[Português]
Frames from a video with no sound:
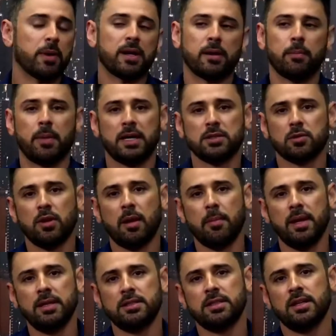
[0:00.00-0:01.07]
Eu,
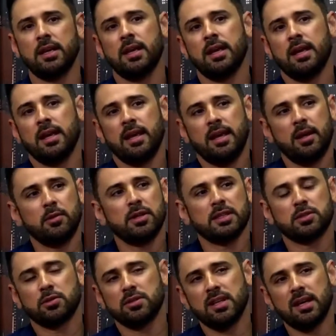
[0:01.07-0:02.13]
particularmente, eu ainda
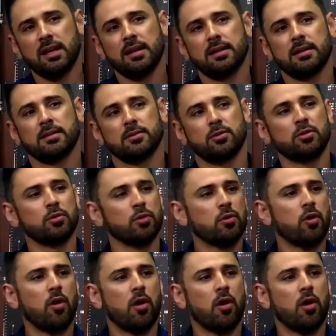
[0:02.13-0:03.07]
sou da, do